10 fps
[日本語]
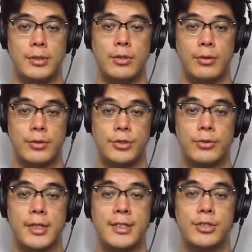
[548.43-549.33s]
による
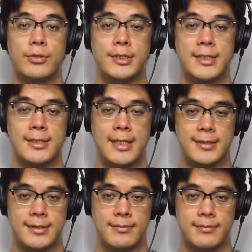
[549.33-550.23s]
長編小説で
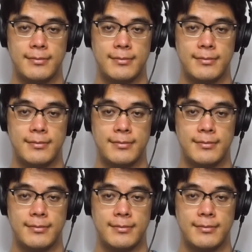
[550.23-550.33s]
す。